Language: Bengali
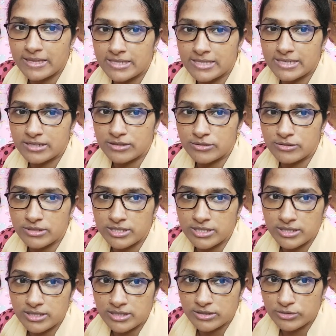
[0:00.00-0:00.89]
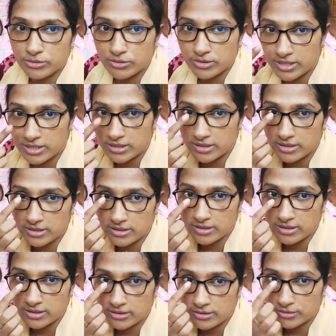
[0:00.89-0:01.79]
সেটা হচ্ছে চোখের
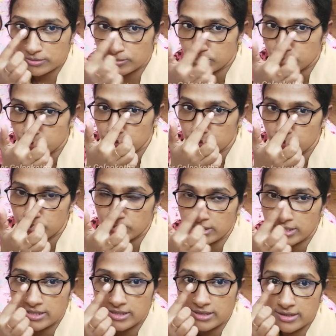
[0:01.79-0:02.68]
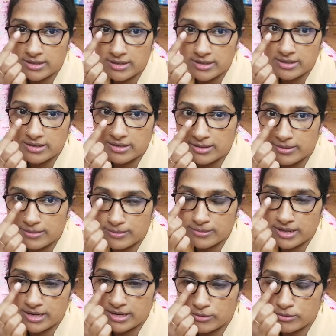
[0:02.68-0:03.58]
এরকম দুই কোনায়
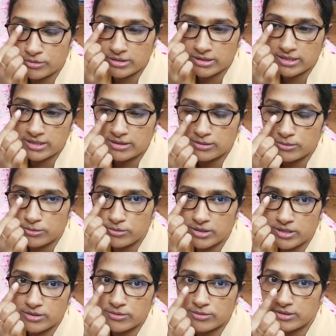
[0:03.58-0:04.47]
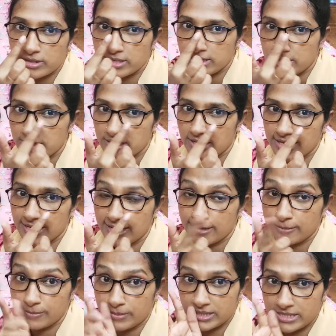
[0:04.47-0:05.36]
আঙ্গুল দিয়ে ঘুরায় ঘুরায় এক
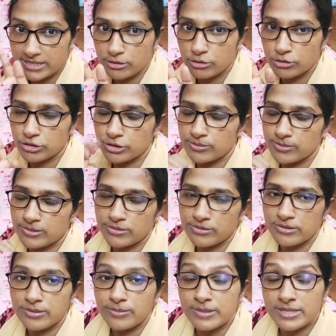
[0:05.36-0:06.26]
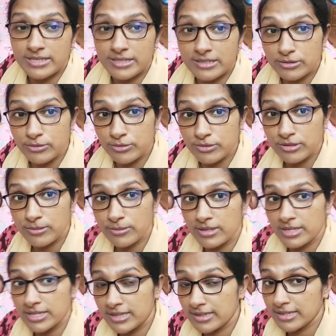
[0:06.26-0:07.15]
এক পাশে দশবার করে মেসেজ করতে
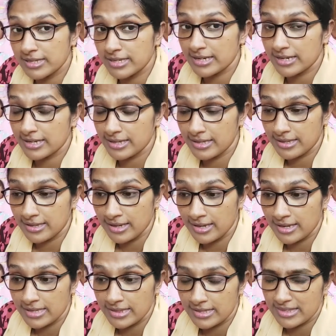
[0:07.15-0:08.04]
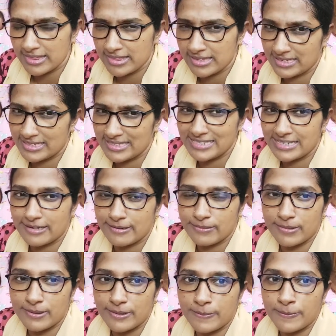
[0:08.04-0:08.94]
বলেন দিনে তিন থেকে
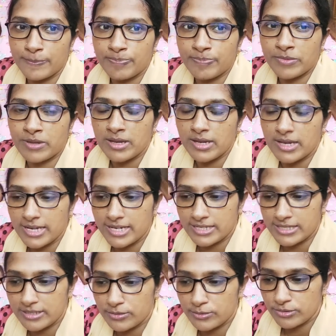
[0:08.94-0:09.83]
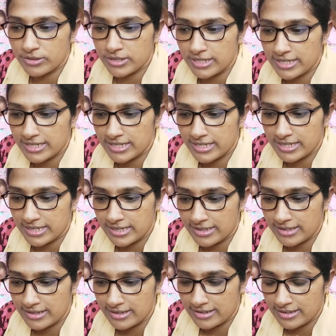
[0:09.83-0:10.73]
চারবার এটা করে আগে
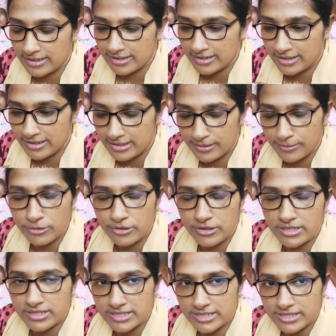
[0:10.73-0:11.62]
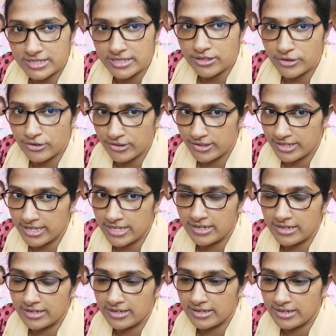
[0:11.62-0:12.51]
দেখতে বললেন যে ঠিক হয়
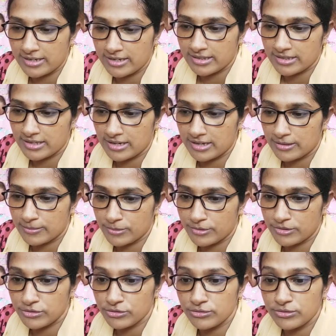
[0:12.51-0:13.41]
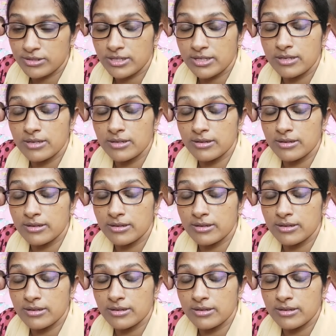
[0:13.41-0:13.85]
কি না তারপরে যদি